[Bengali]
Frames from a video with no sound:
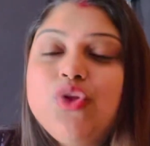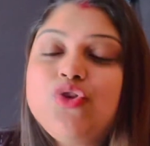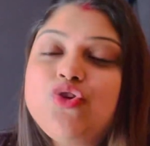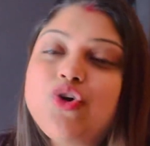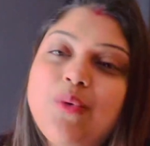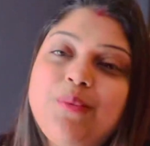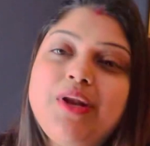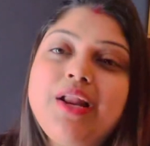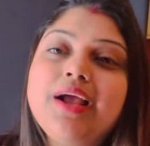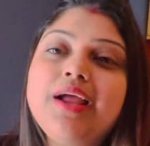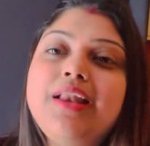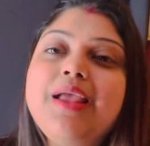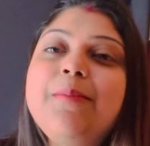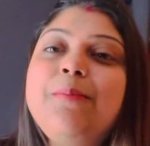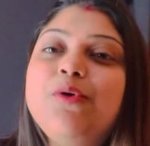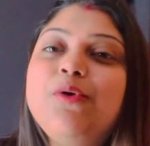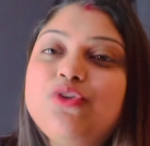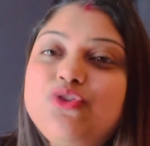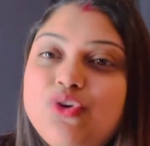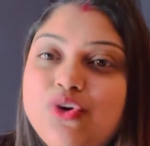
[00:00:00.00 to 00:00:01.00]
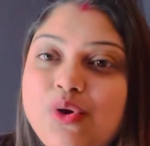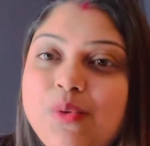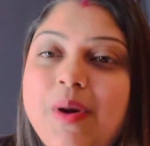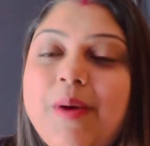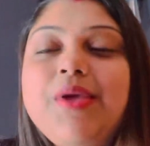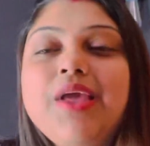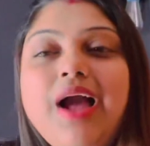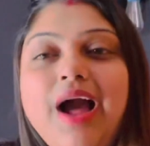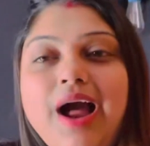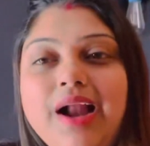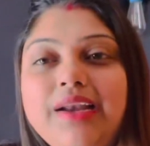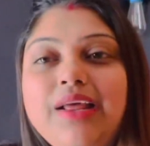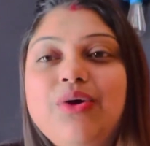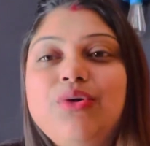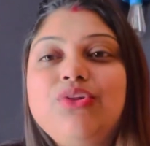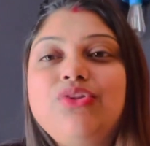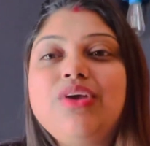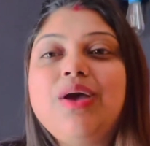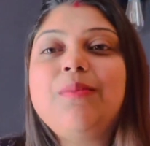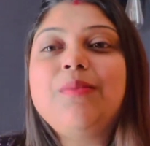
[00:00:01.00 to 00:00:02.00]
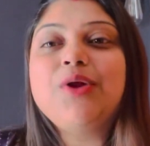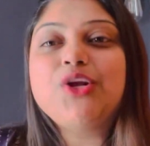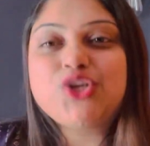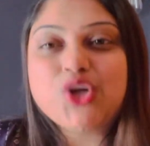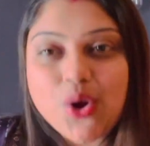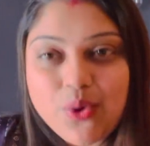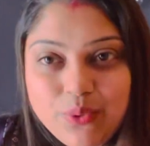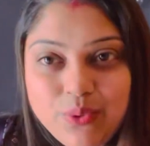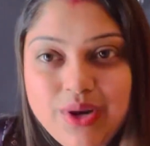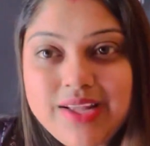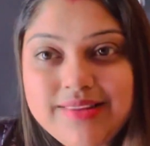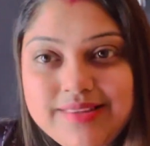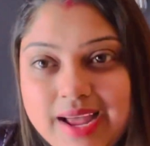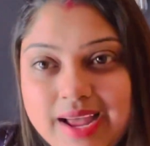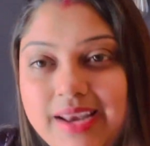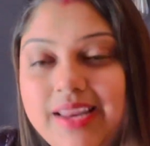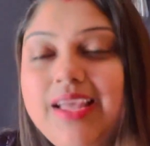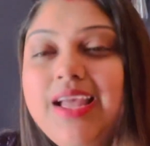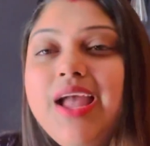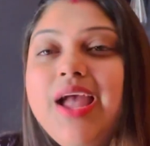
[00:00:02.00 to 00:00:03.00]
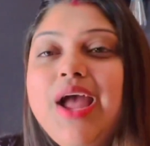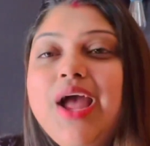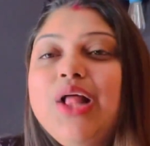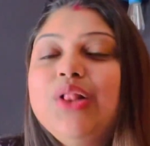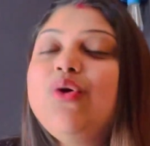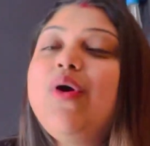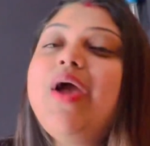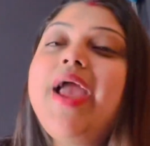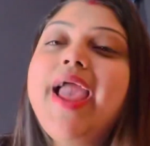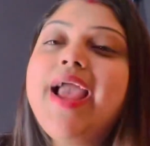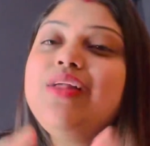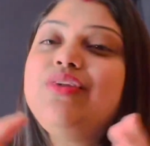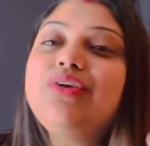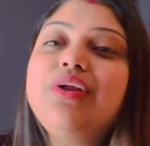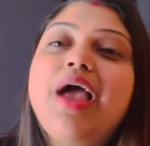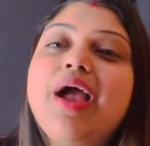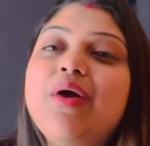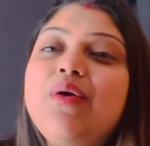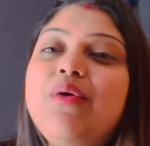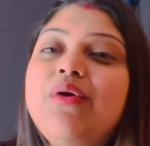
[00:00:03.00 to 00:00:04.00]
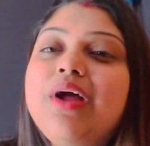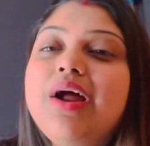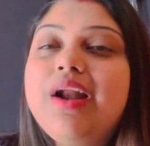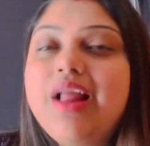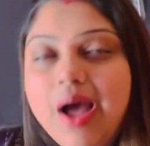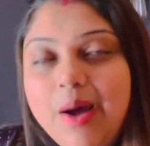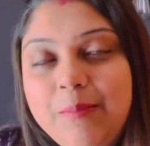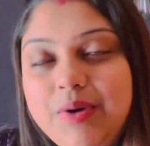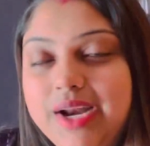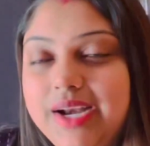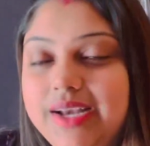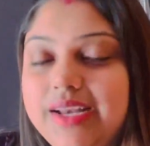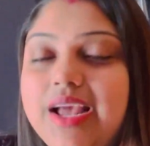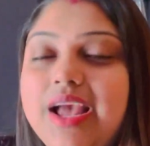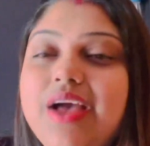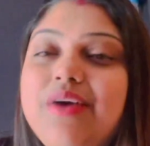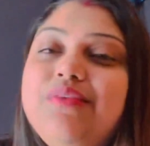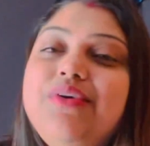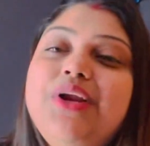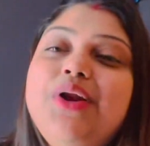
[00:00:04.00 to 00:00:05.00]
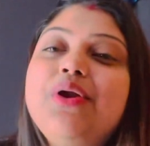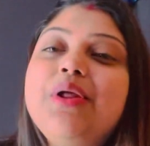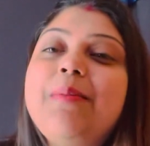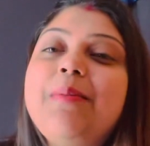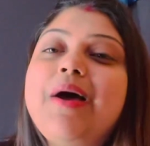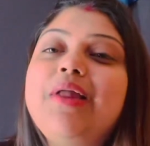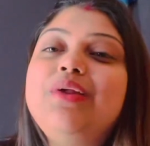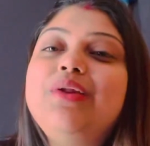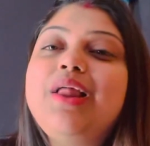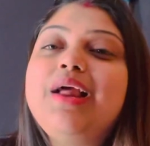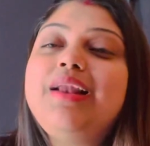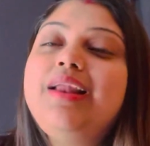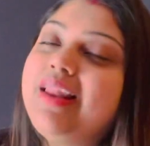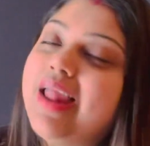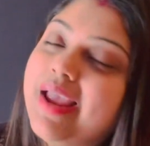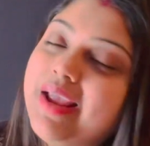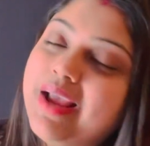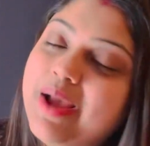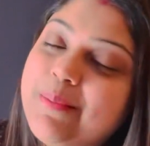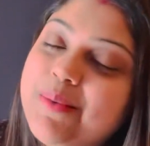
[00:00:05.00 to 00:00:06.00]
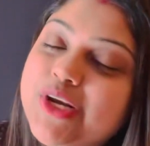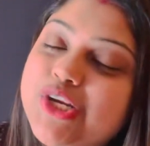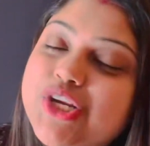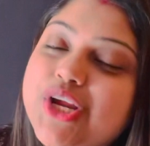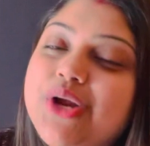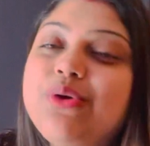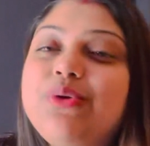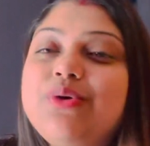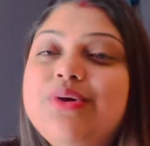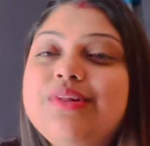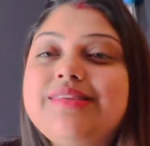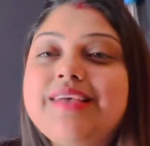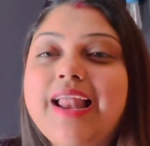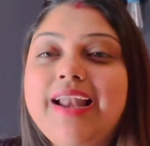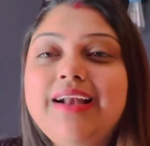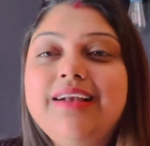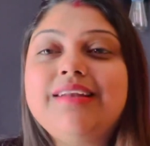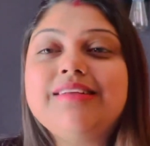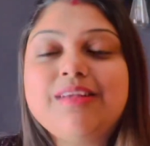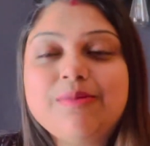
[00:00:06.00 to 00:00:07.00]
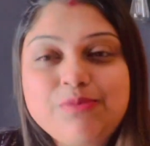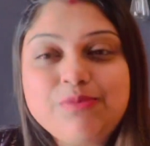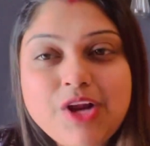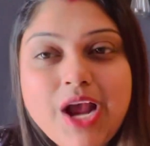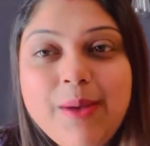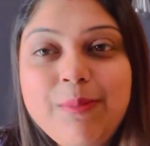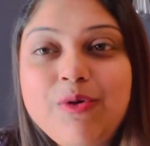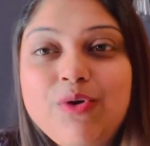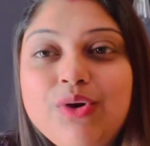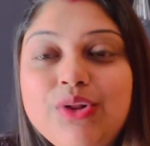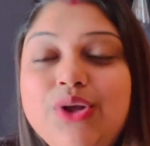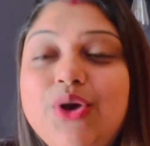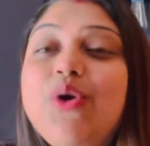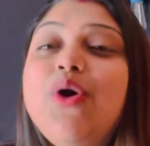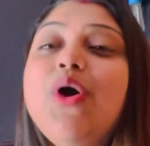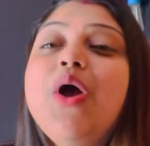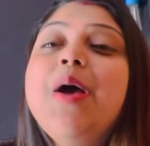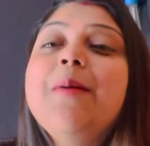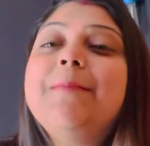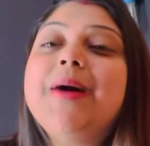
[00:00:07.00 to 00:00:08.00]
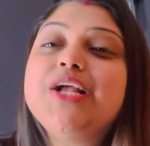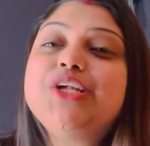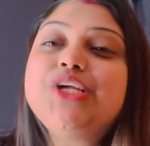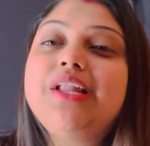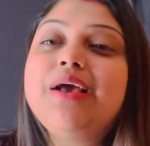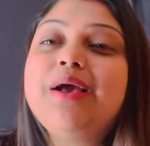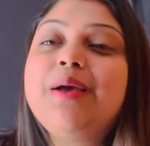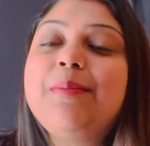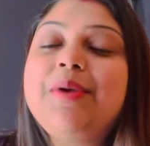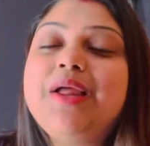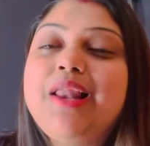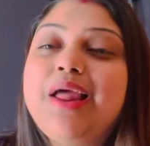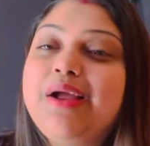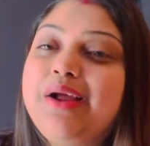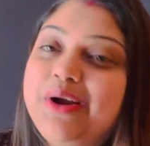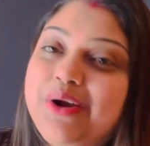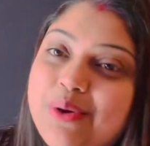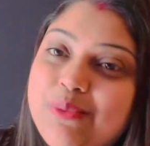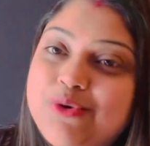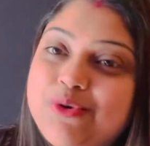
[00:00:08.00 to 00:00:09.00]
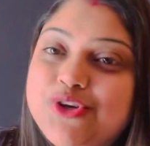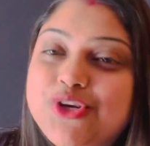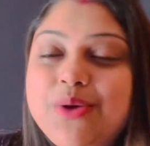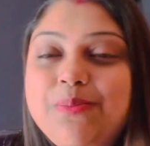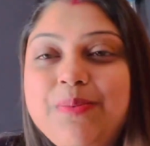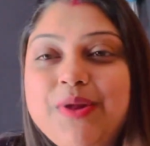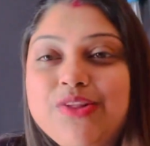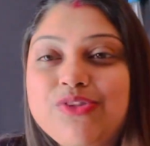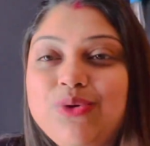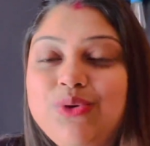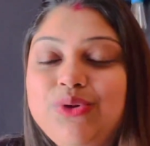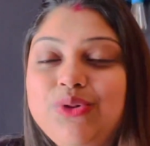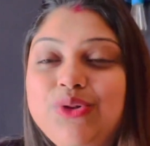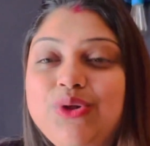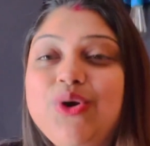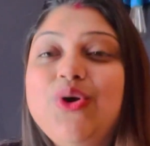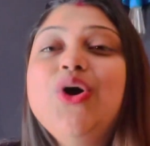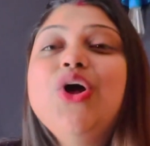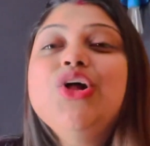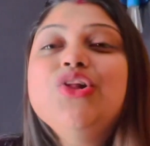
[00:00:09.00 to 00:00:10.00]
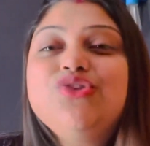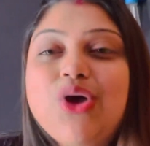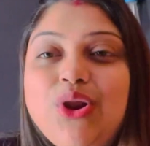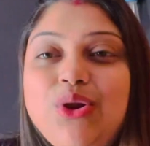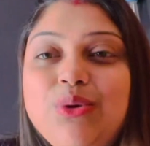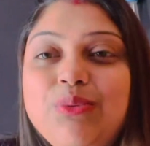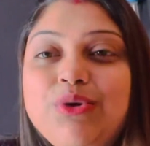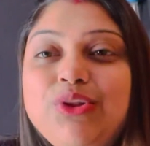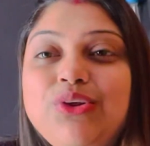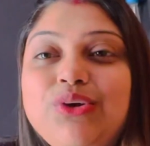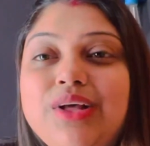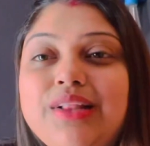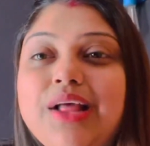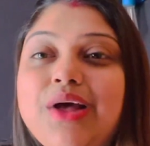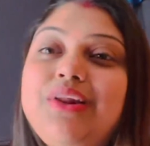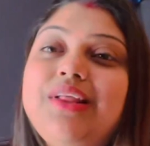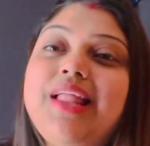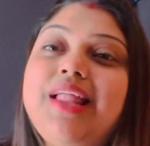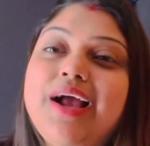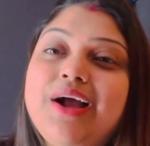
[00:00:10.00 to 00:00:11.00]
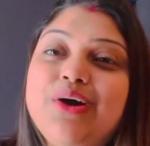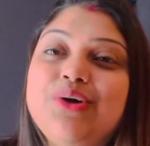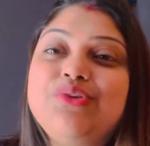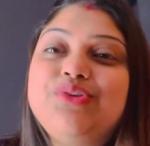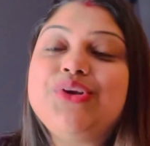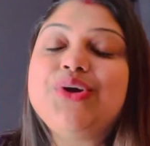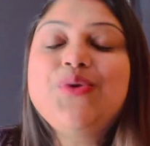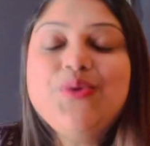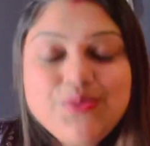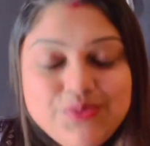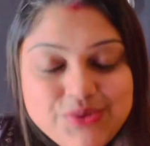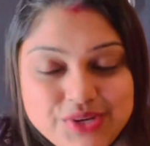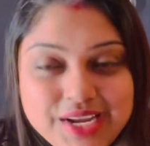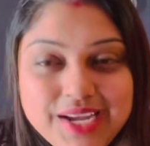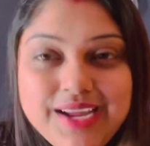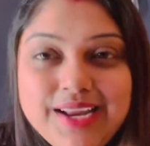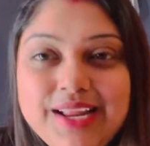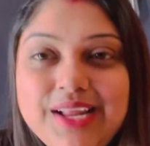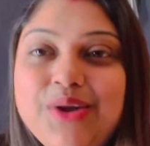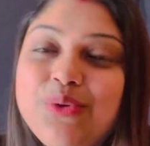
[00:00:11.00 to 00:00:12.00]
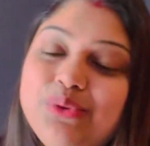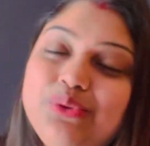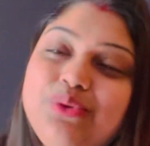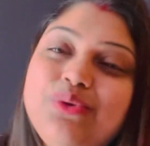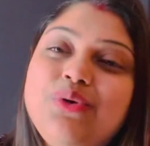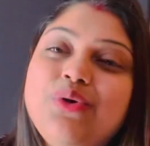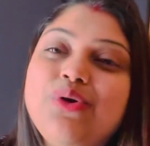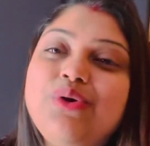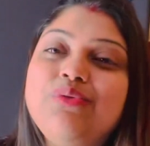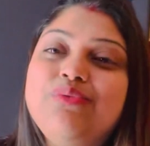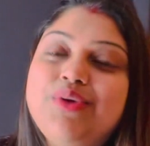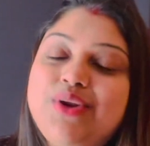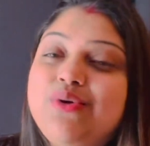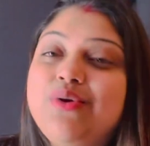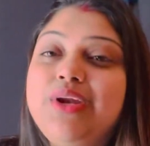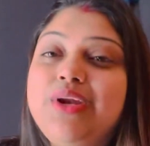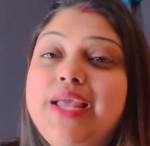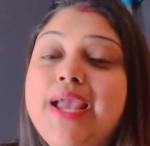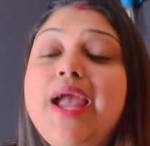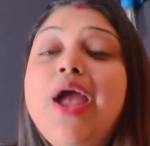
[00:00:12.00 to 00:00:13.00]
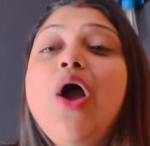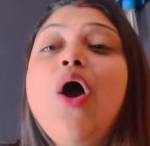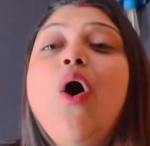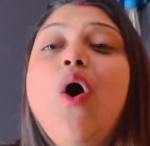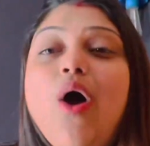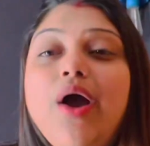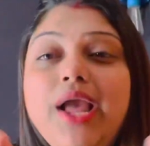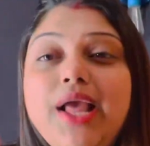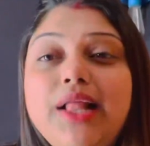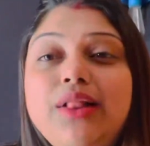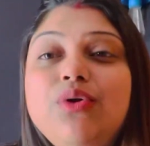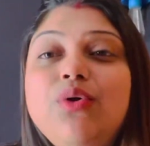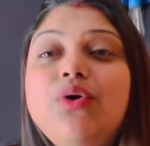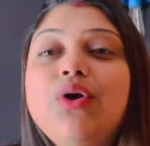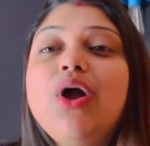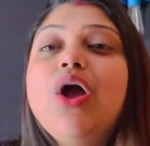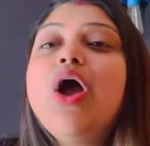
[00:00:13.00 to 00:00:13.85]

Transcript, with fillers: ছবিটাকে নিয়ে প্রচন্ডভাবেই খাটা হচ্ছে আমরা সকলেই জানি তো এই ছিল এখনকার আপডেট ভিডিওটা ভালো লাগলে লাইক কমেন্ট শেয়ার করে চ্যানেলটা সাবস্ক্রাইব করে দিও পাশে থাকা বেল আইকনটা অবশ্যই প্রেস করে দিও চলো বন্ধুরা তাহলে দেখা হচ্ছে খুব শিগগিরই নতুন কোনো ভিডিও নিয়ে অহেতুক